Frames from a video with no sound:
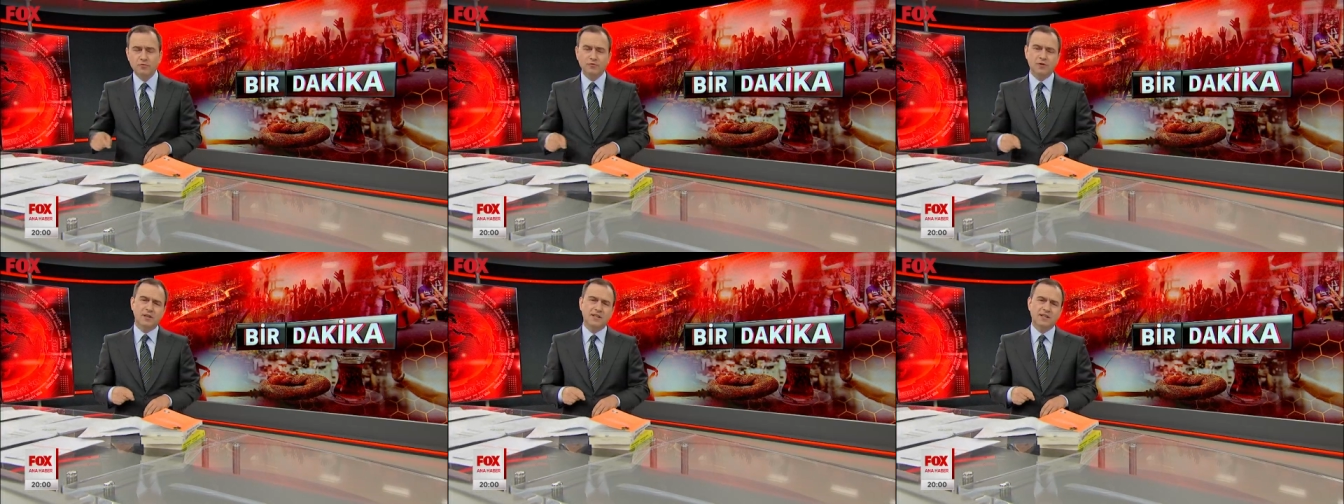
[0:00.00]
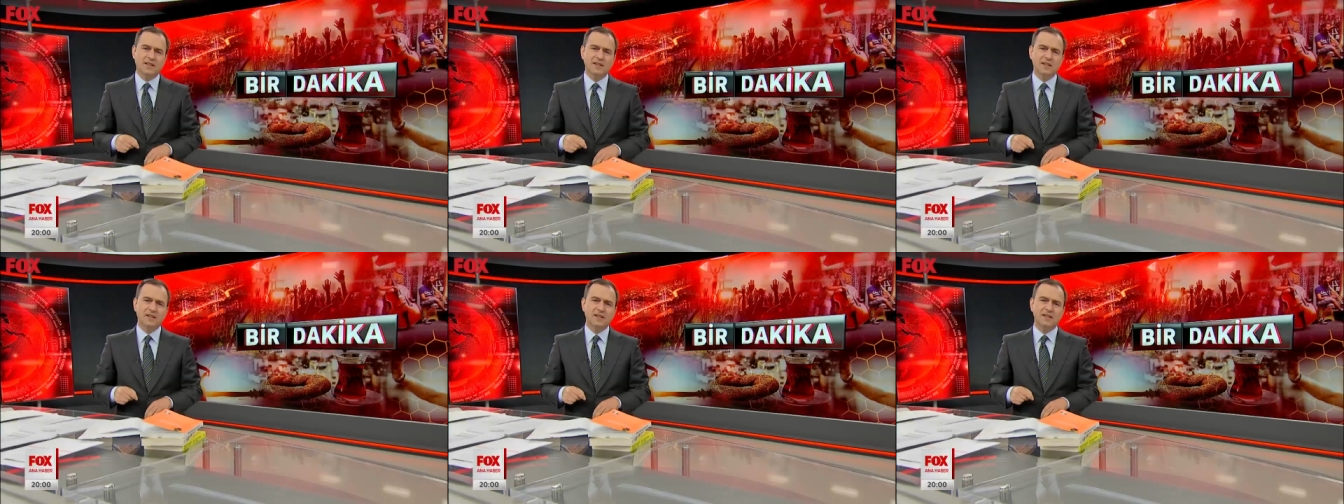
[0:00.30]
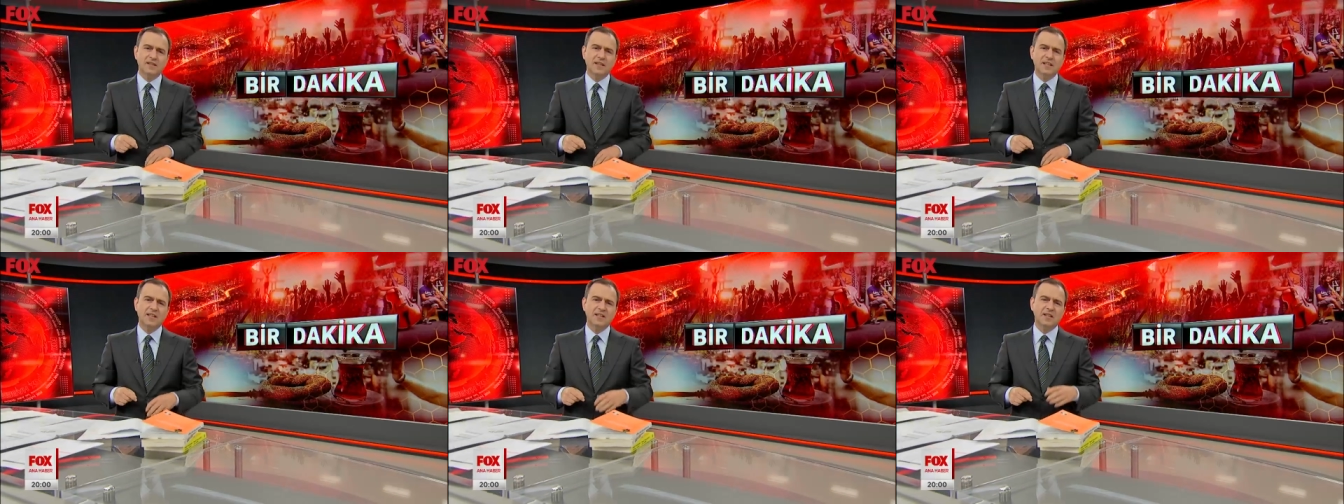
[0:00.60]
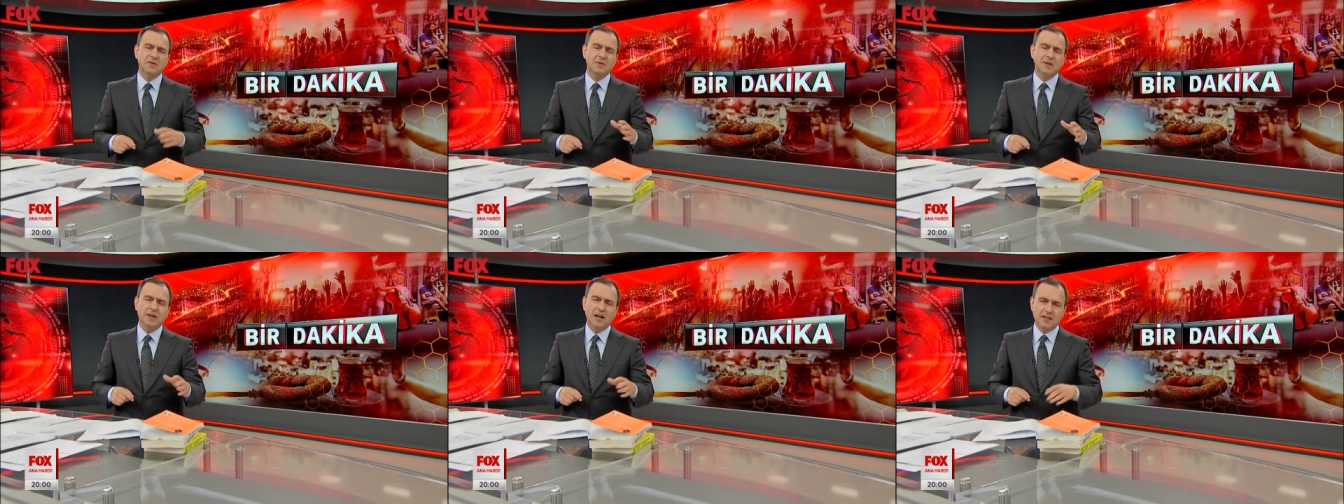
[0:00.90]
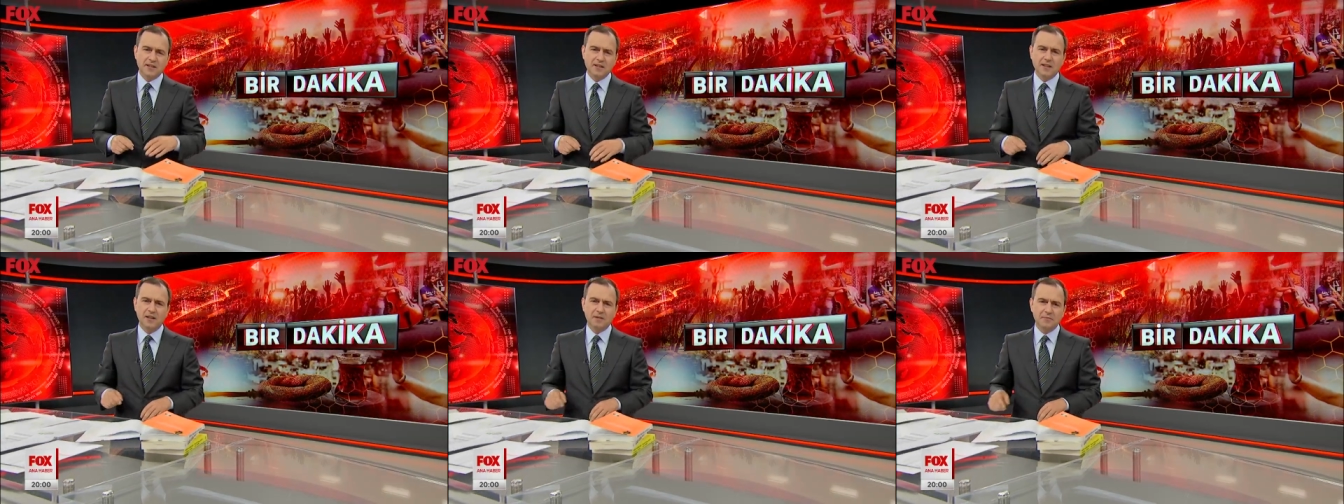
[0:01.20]
ülke sınırındayız ki
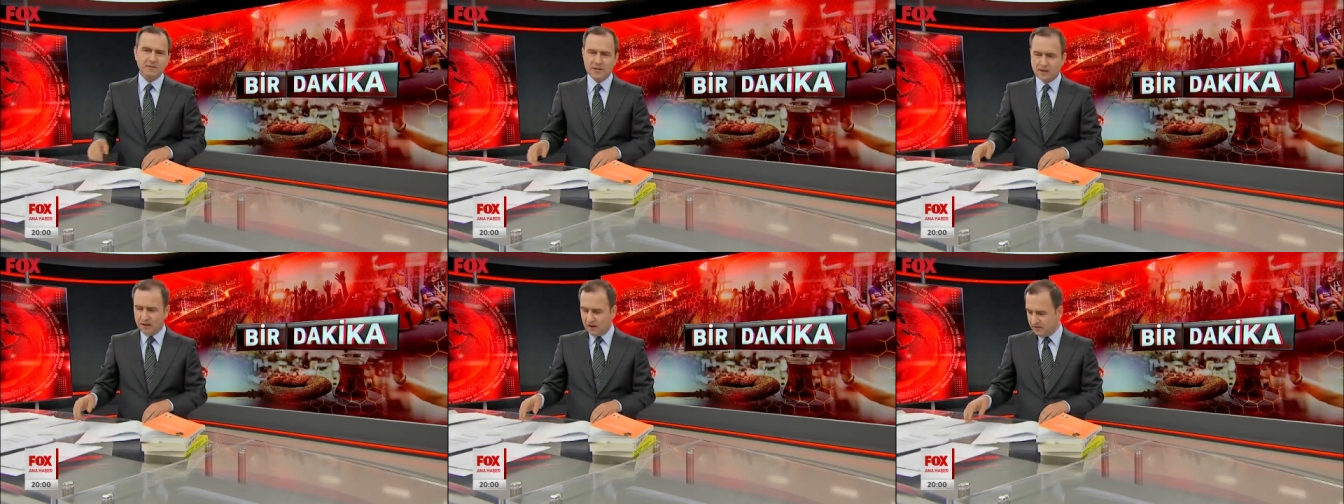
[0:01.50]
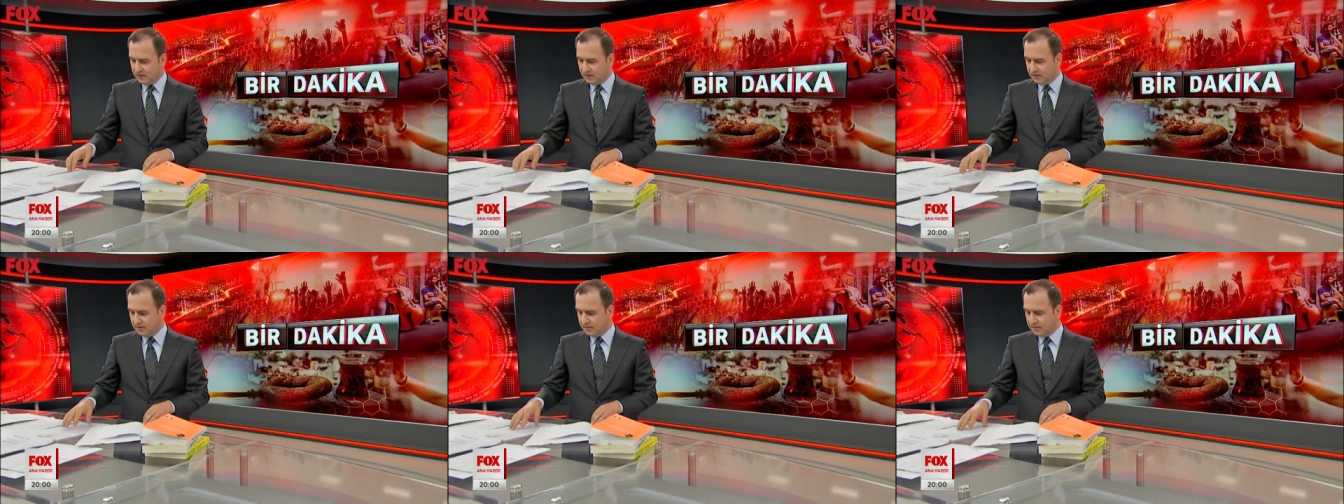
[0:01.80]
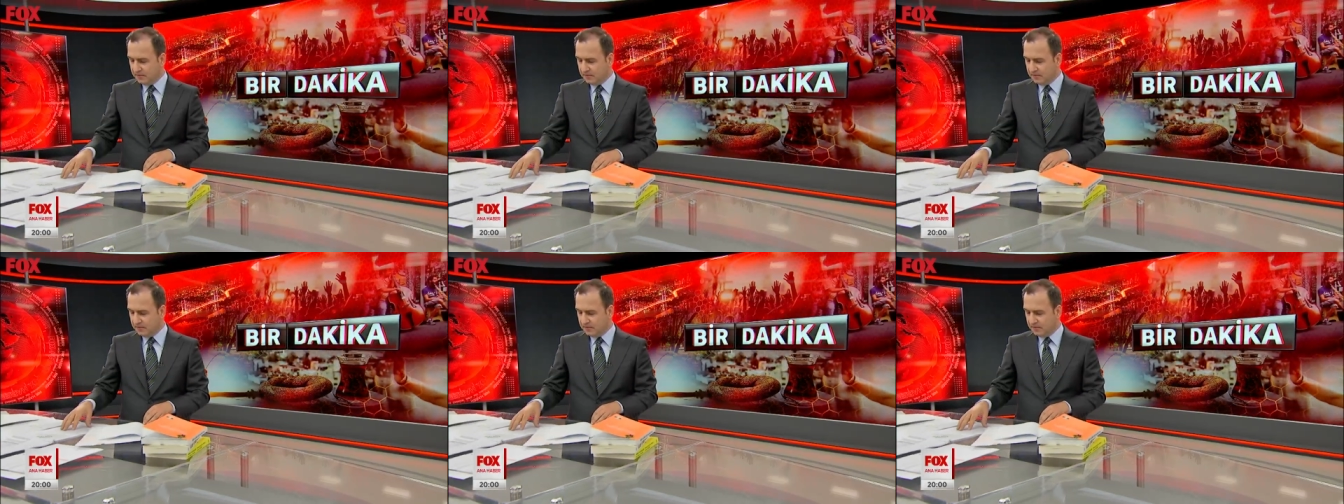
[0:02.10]
birkaç senemiz kaldı.